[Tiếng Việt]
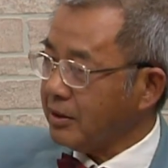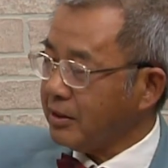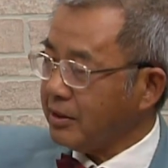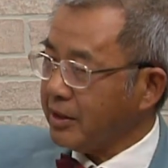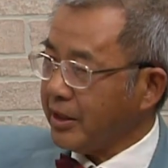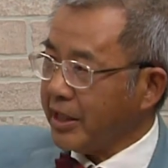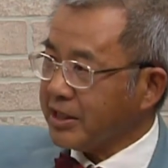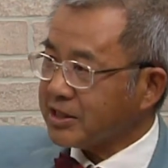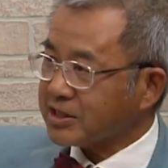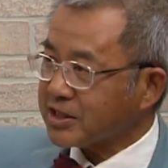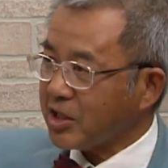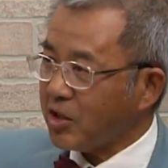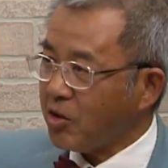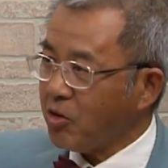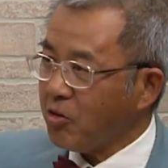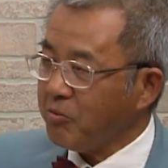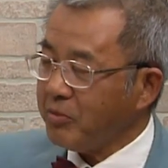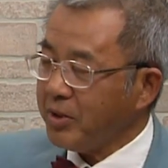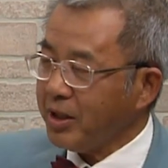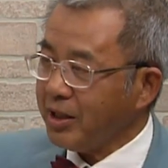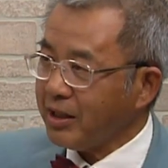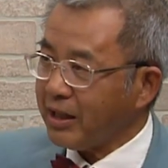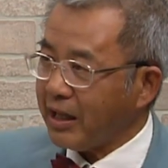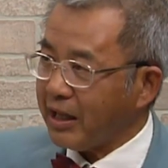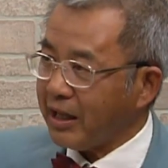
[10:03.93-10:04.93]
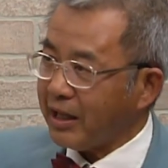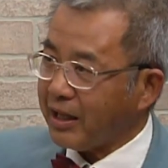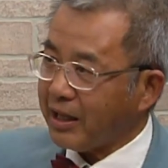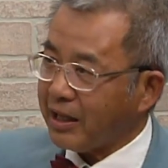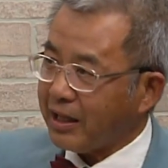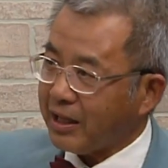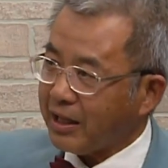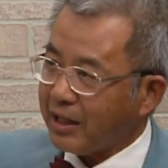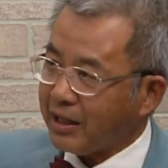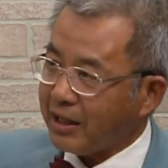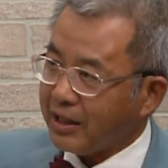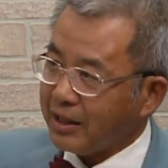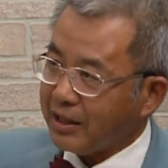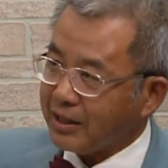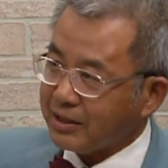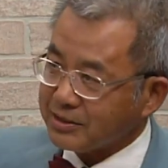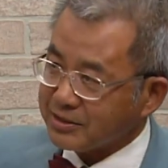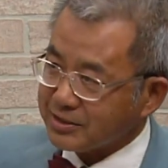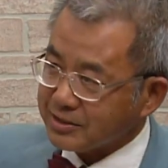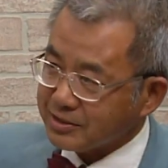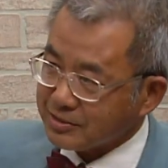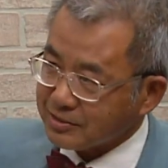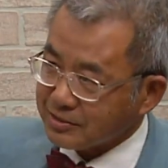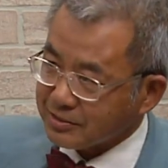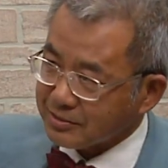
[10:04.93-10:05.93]
escrow mới là
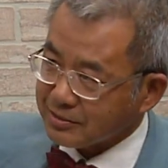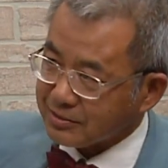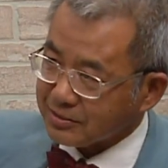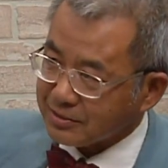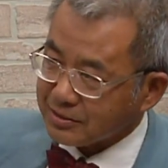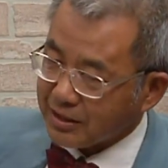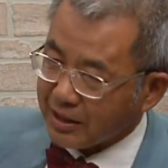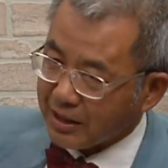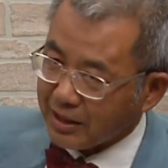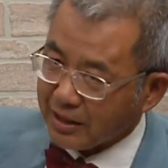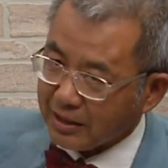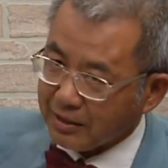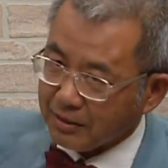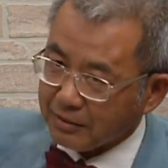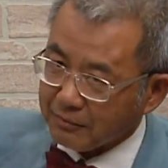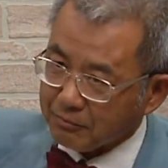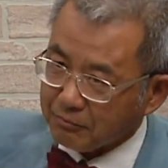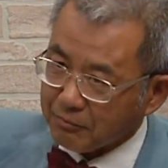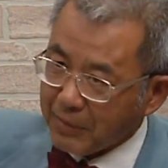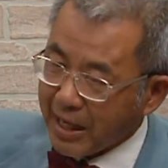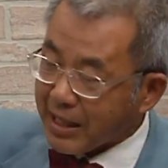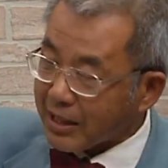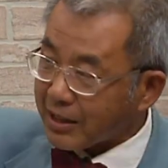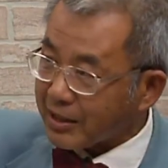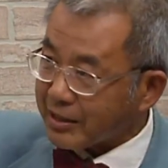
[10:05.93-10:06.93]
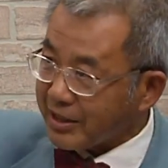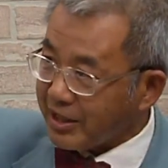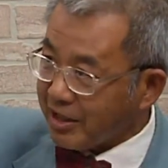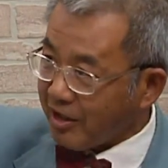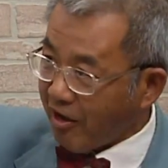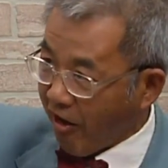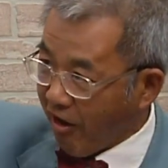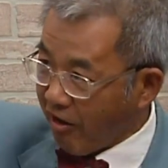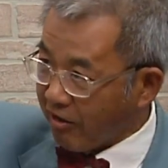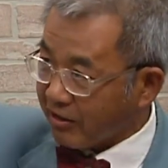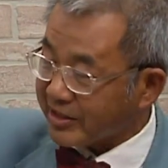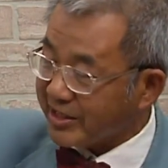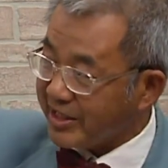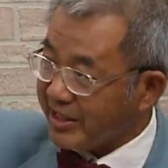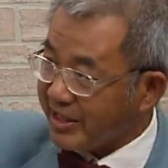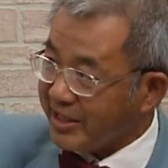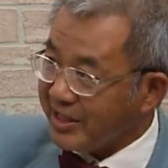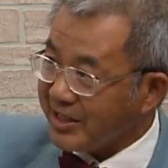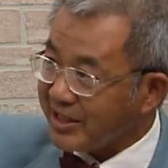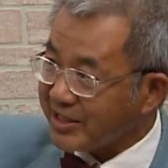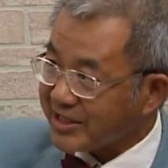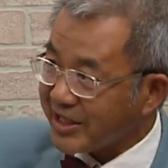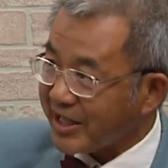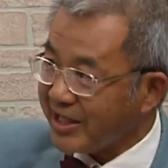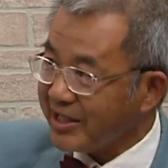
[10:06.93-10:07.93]
uh, bắt cái họ
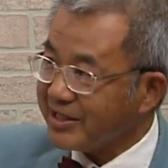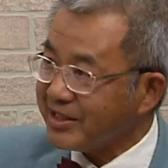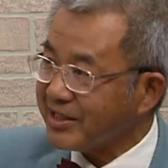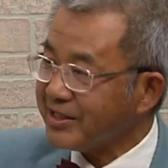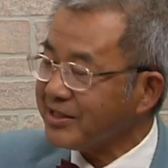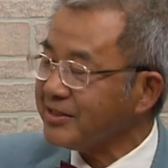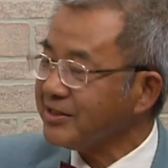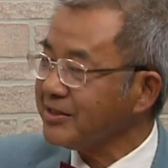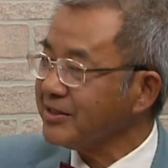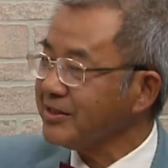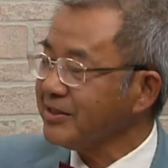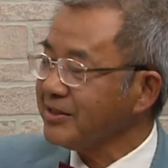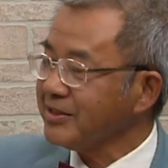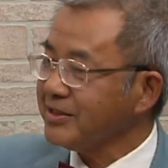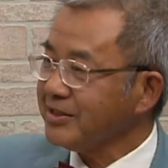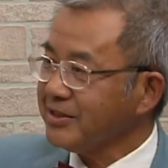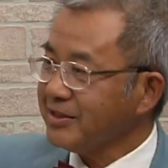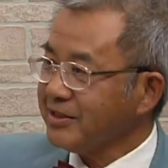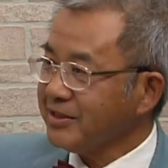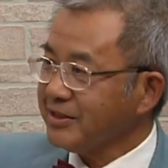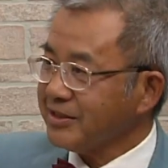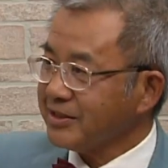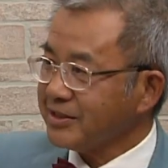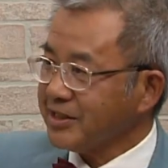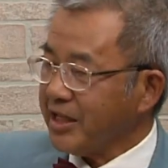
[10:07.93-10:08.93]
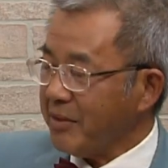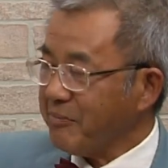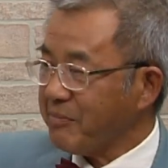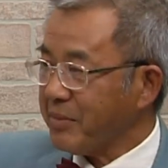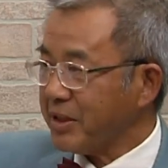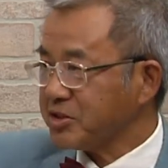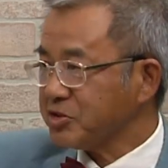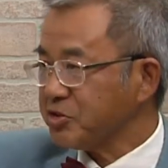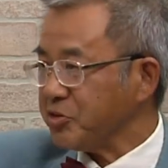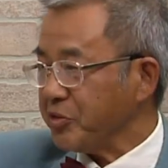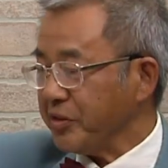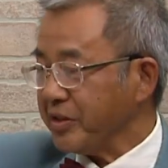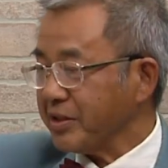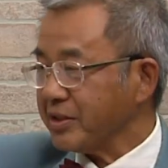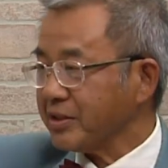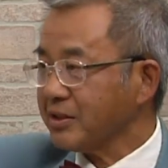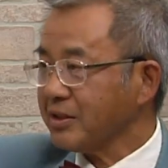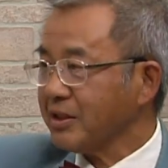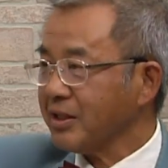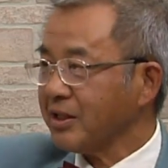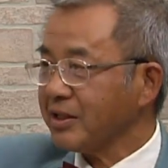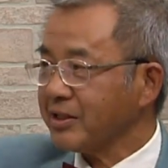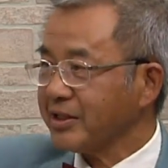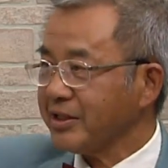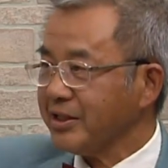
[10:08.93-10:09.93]
ký cái tên đó để mà chuyển
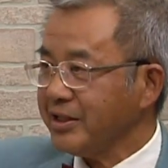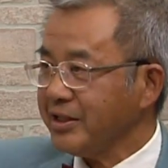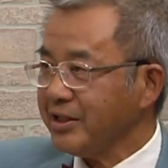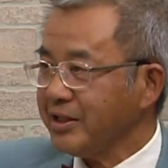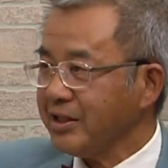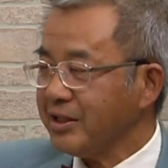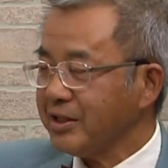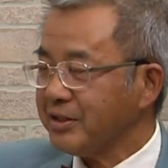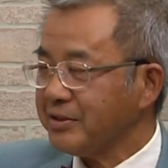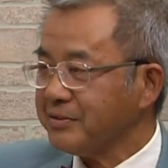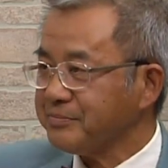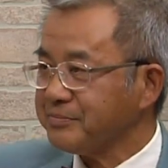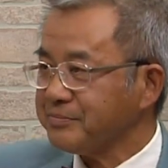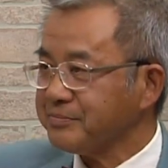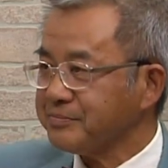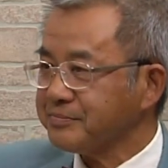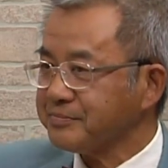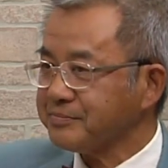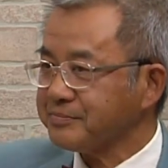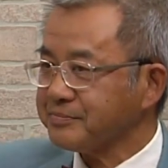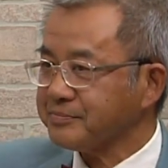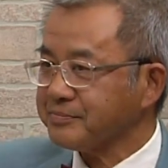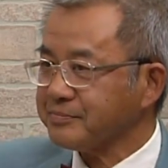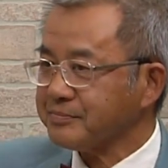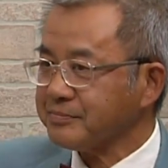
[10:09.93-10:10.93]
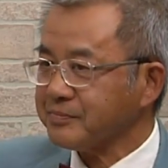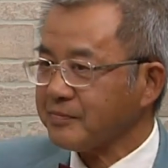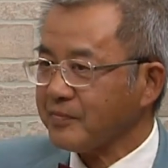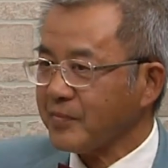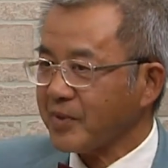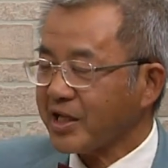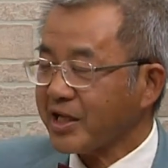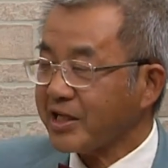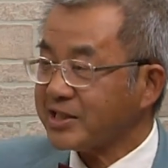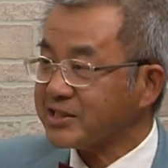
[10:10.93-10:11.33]
uh, cái um, cái